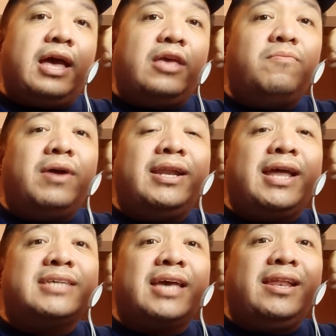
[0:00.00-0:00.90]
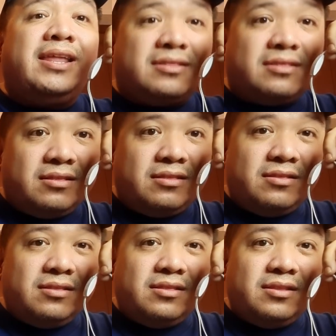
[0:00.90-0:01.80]
Ay yung mga nasa elite.
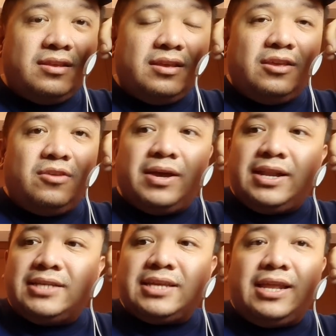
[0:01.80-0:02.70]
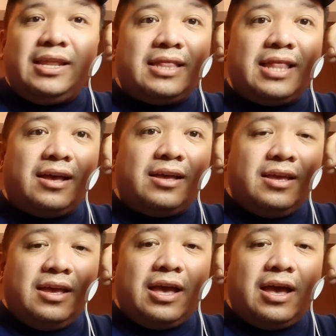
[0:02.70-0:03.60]
Yung mga nasa elite lang.
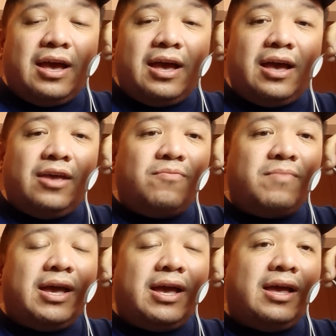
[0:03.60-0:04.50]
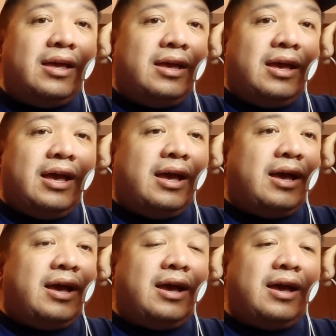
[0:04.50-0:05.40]
Uh, yung mga
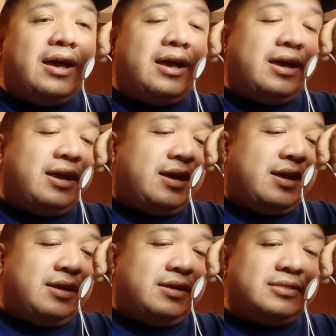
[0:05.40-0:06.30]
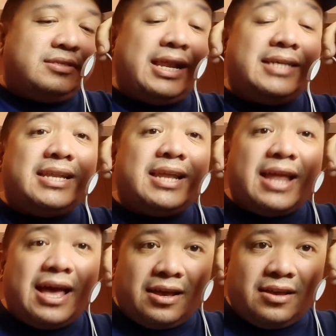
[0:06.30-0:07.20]
uh, sila-sila
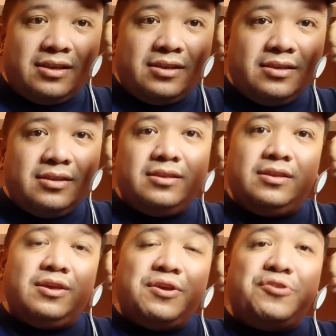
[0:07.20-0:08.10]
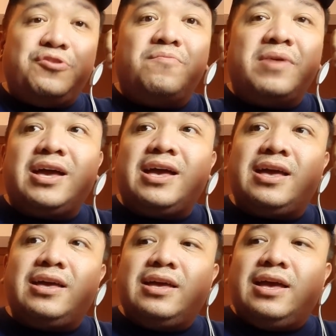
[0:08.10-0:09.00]
lang. Yung
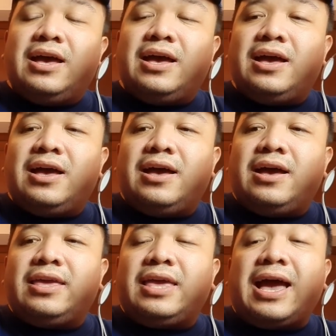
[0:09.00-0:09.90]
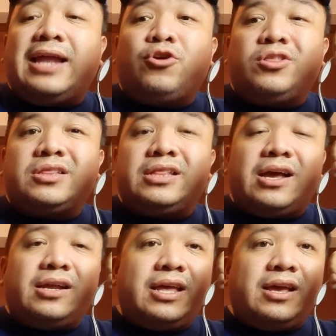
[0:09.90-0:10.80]
mga uh, i-anoint
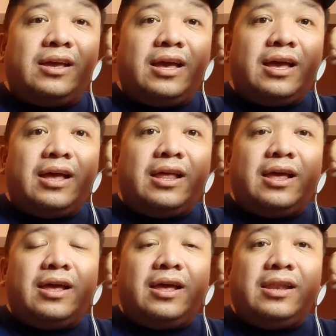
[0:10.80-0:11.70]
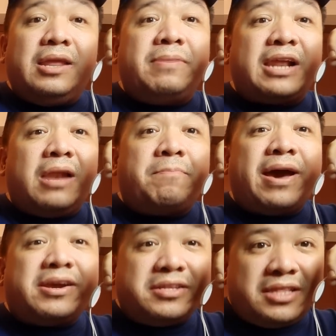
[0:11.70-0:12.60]
lang ng uh, liberal
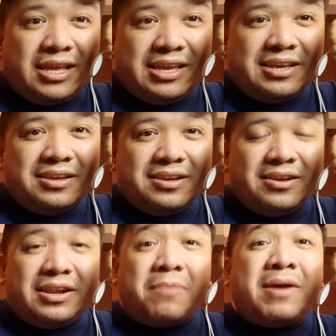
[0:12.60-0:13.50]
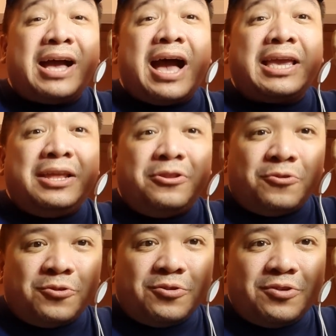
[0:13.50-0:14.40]
party, ng mga
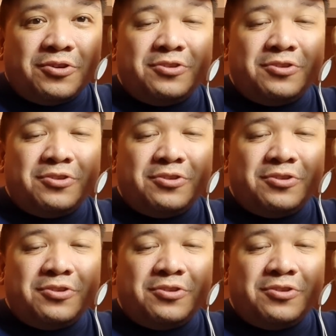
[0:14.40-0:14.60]
Aquino.